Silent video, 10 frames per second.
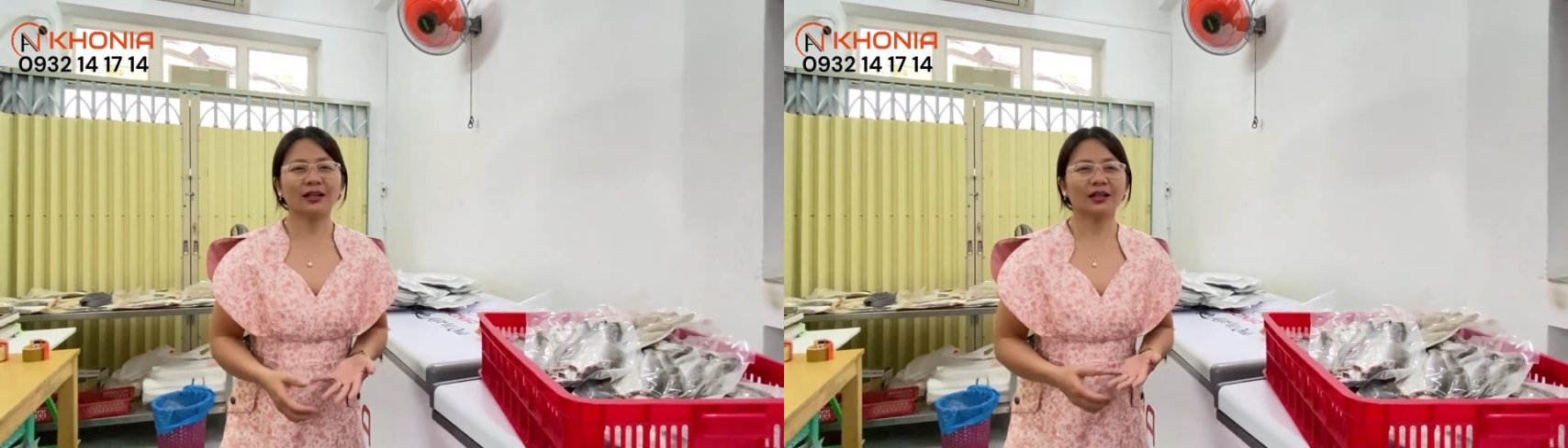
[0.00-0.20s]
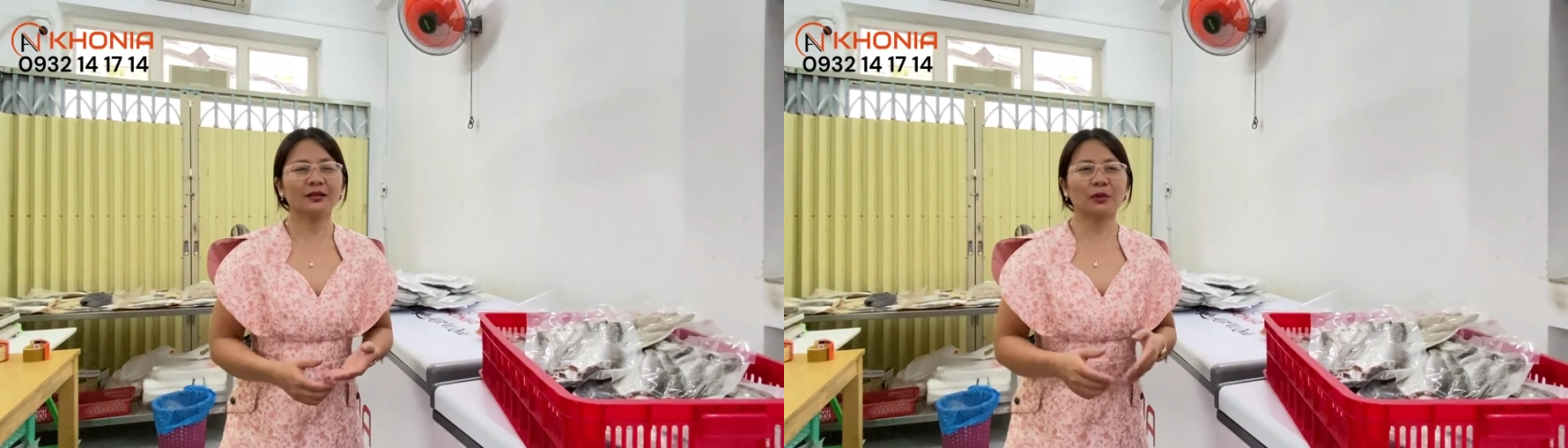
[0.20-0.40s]

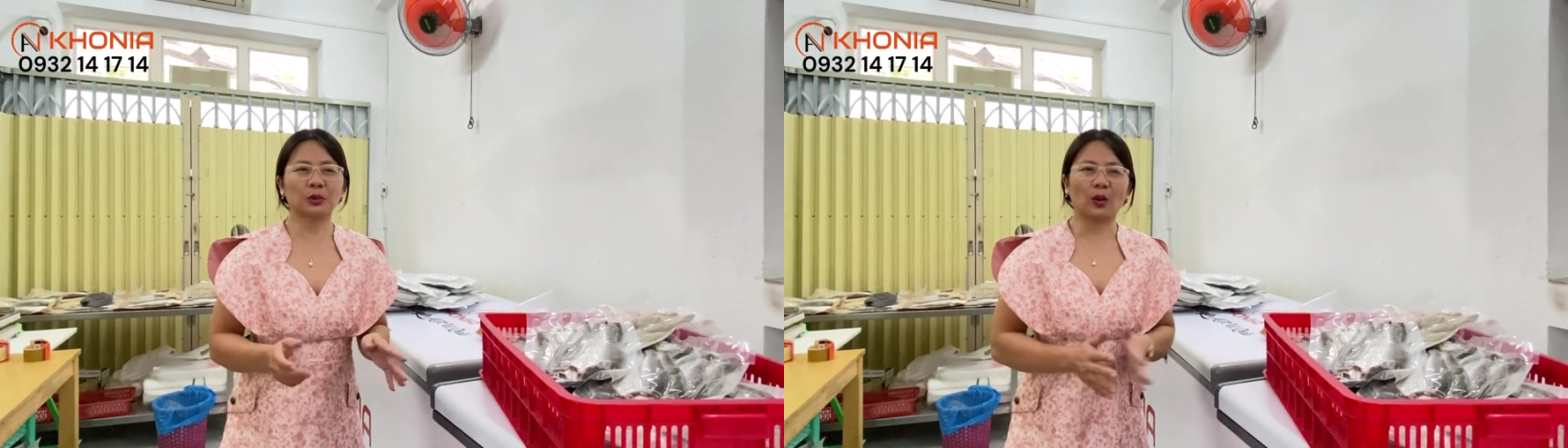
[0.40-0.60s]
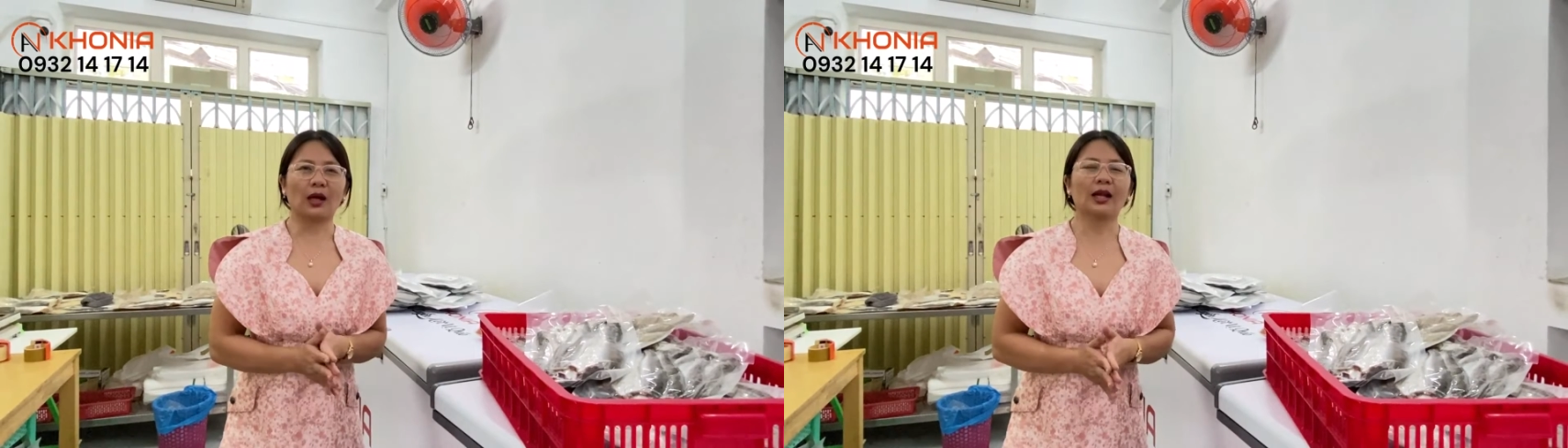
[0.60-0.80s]
cứ một
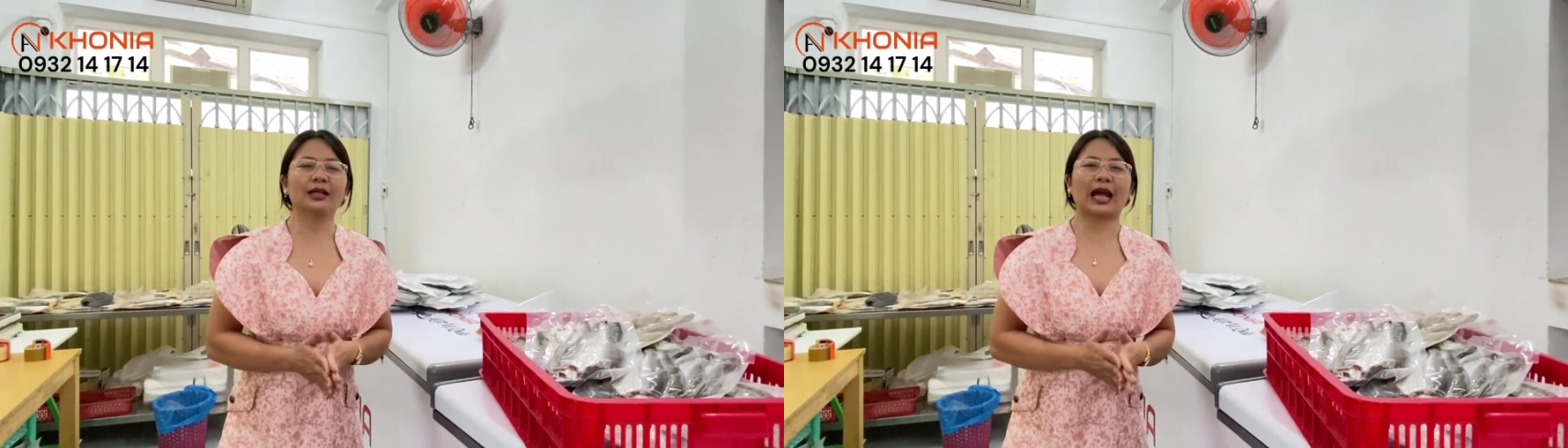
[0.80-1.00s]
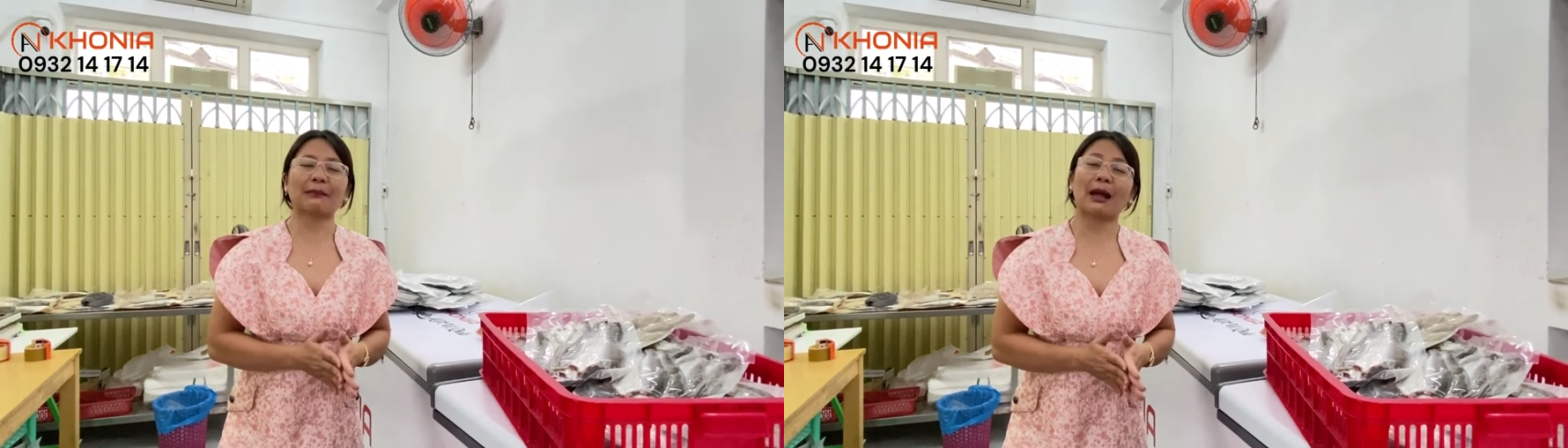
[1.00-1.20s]
tuần là lên
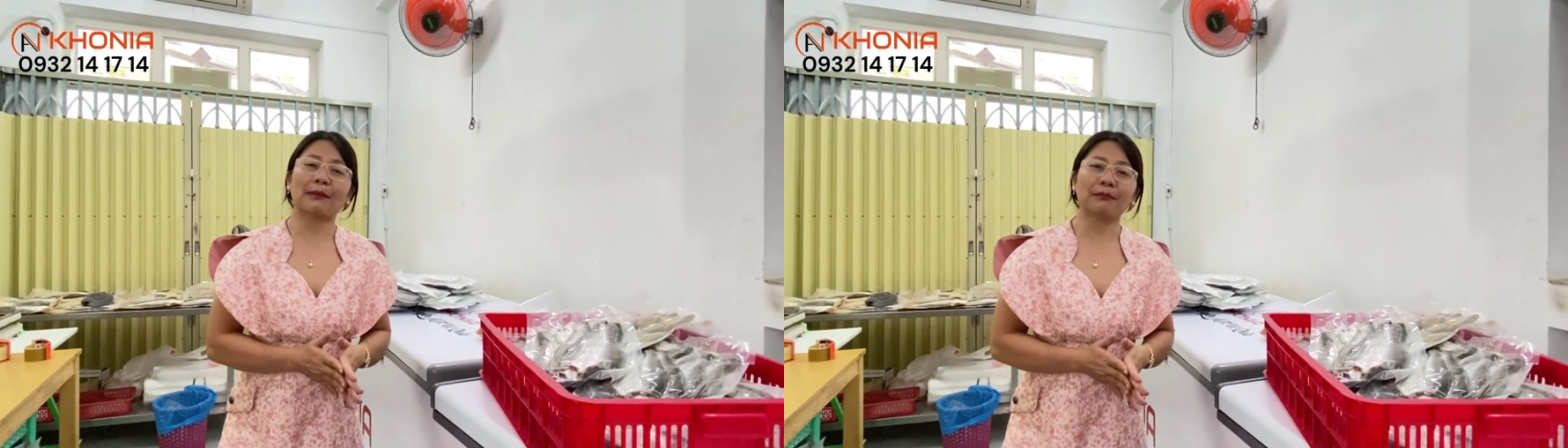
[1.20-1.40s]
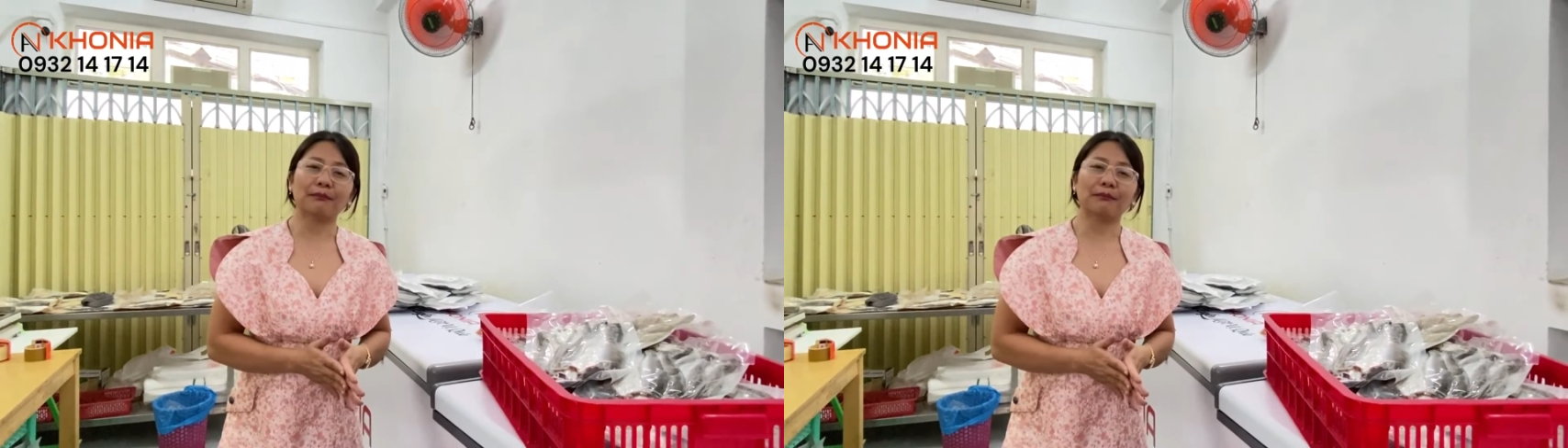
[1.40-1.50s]
cả ba